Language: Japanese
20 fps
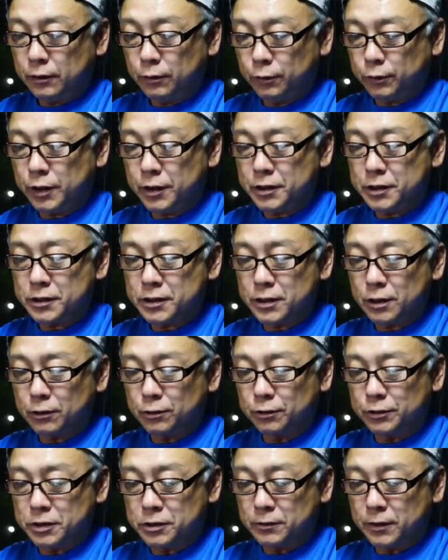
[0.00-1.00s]
おたきさん
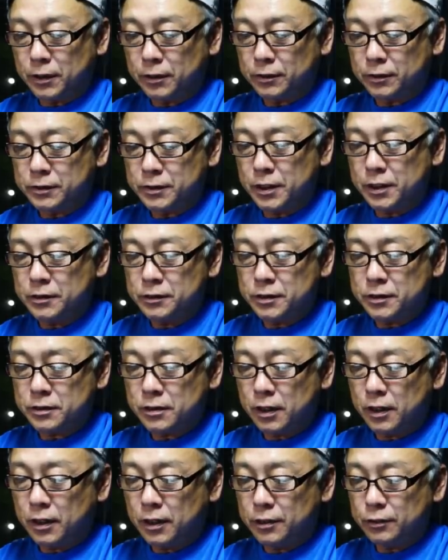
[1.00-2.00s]
こんにちは。先日
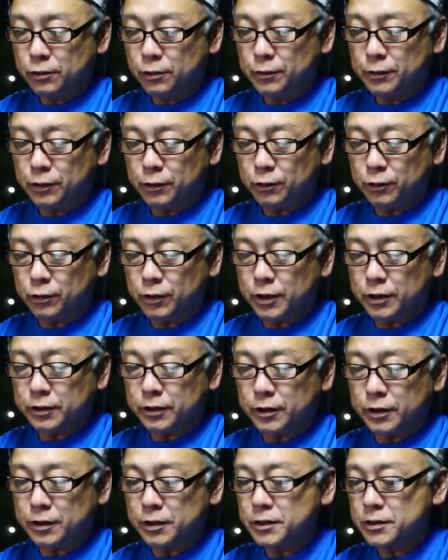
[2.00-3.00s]
ハードオフに転がっ
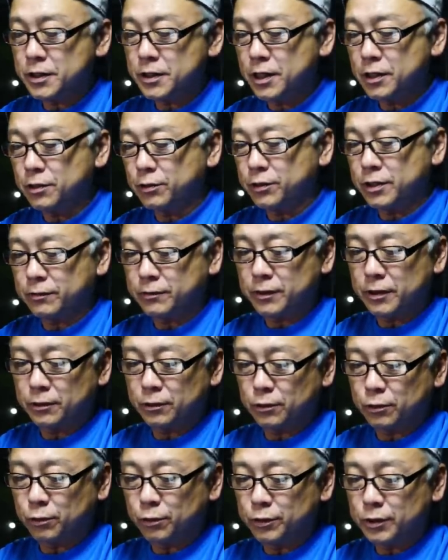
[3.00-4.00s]
ていた2400円
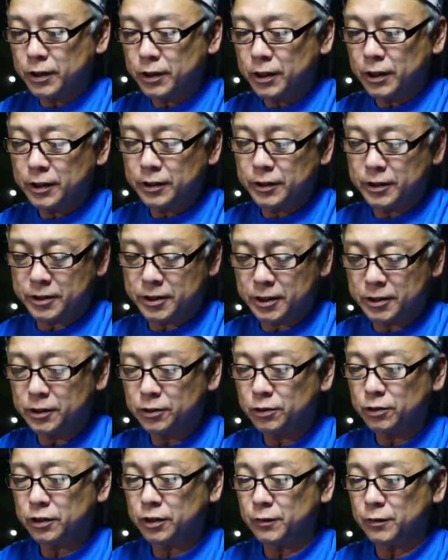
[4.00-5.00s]
のコニカイで写
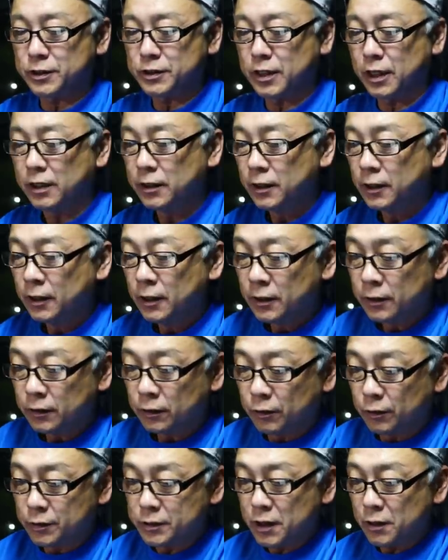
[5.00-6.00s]
真撮ってきました。
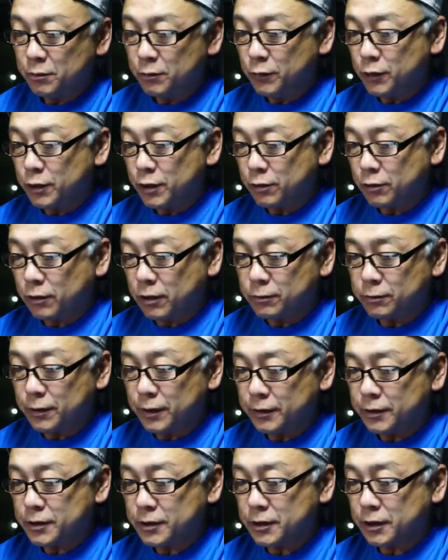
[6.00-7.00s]
光線漏れとか不
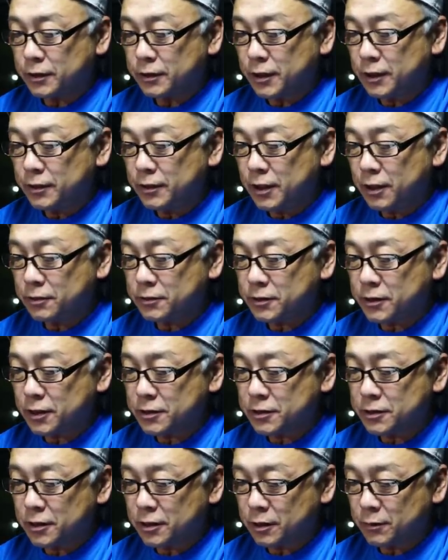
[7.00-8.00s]
安でしたが難なく
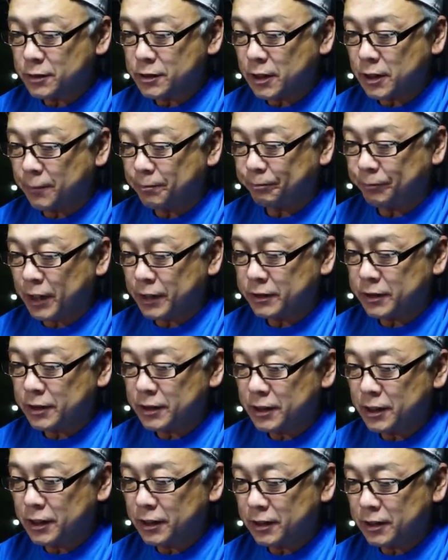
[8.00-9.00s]
撮影できました。当た
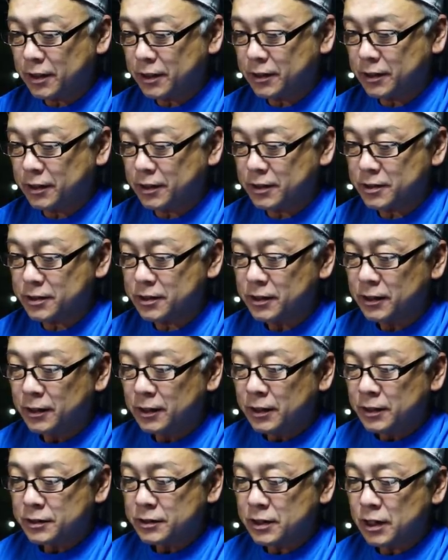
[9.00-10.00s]
り引いてラッキーです。
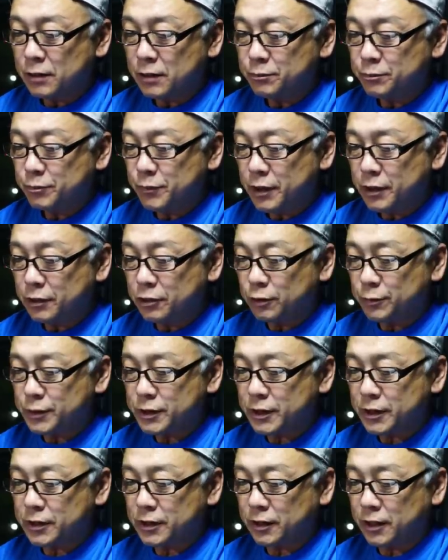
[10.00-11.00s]
3枚首
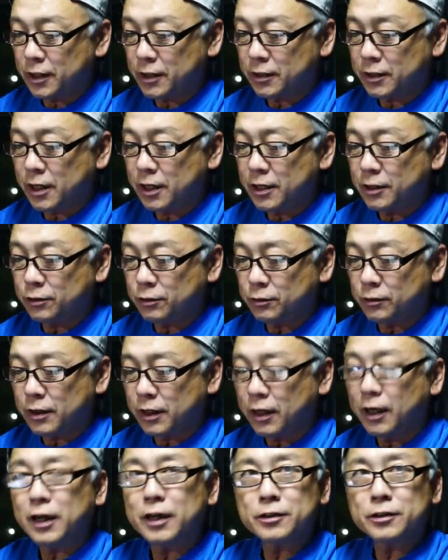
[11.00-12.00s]
写真でタイトル
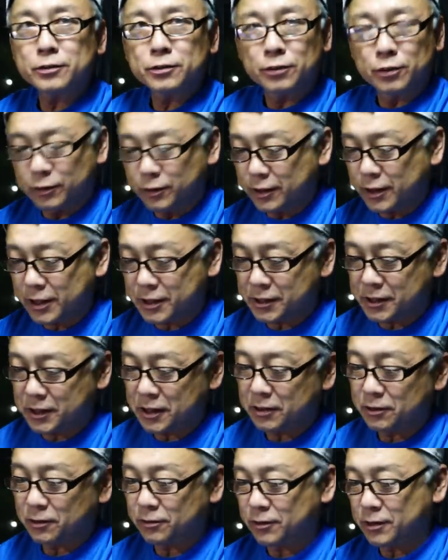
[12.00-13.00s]
が春の倉敷
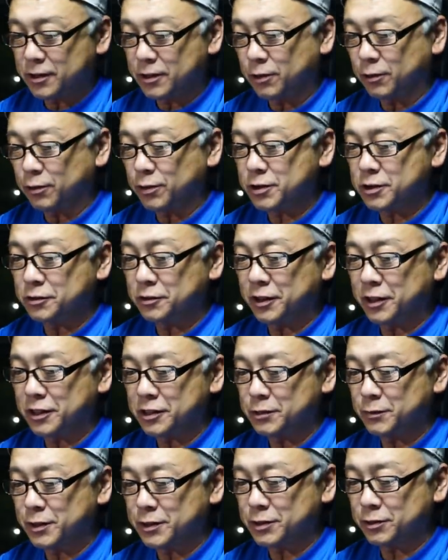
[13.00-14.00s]
ということです。よろしくお願い
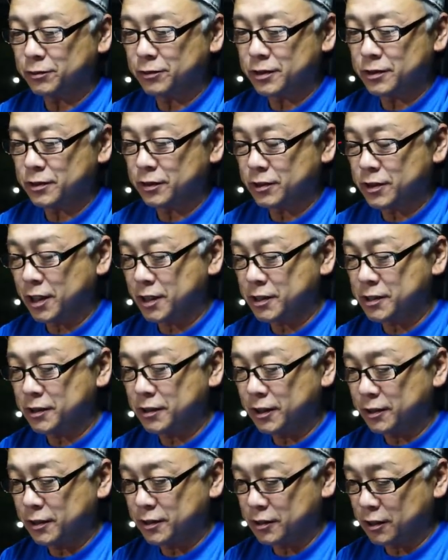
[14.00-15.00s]
しますということですけど、写真
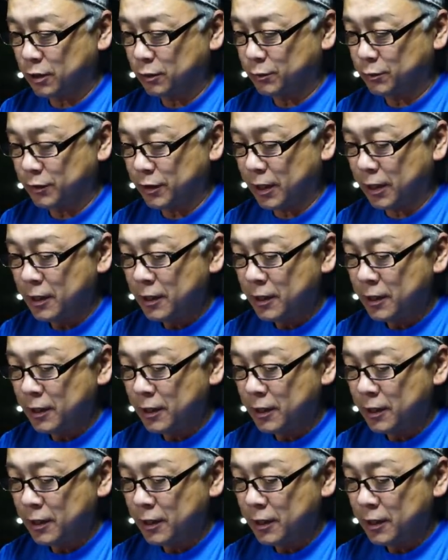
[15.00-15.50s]
なんですけどもね、